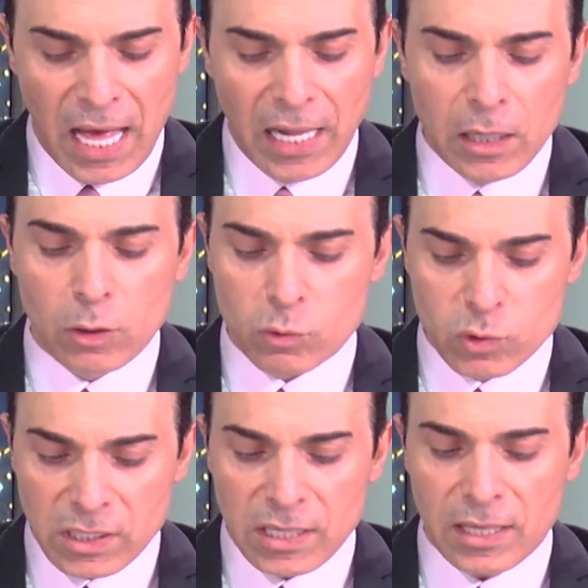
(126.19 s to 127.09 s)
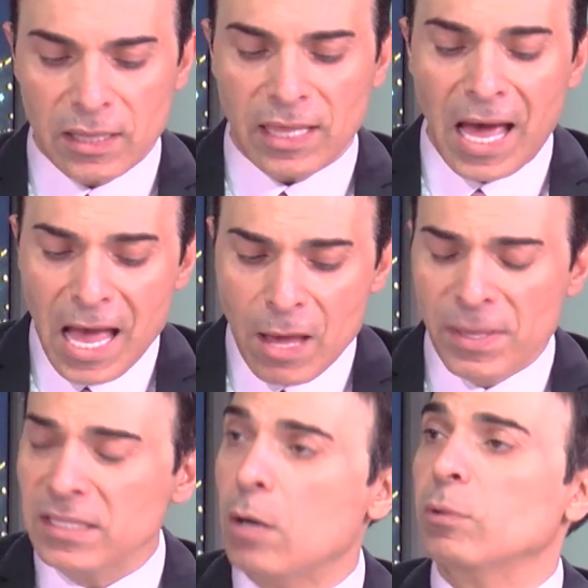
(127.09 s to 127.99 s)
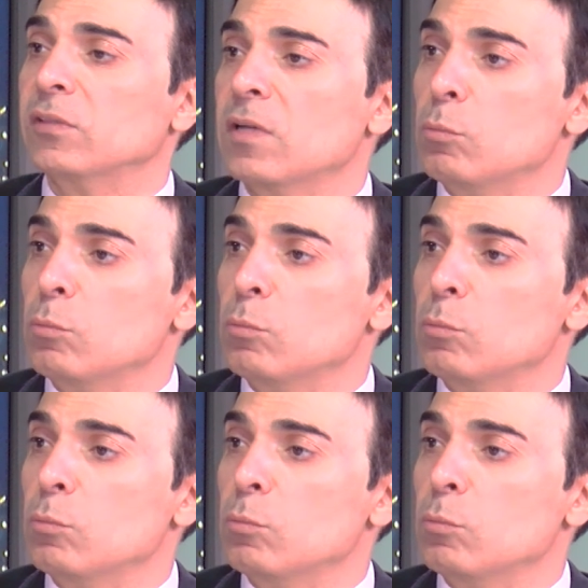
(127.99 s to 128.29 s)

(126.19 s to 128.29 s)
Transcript: الأستاذ أحمد عوض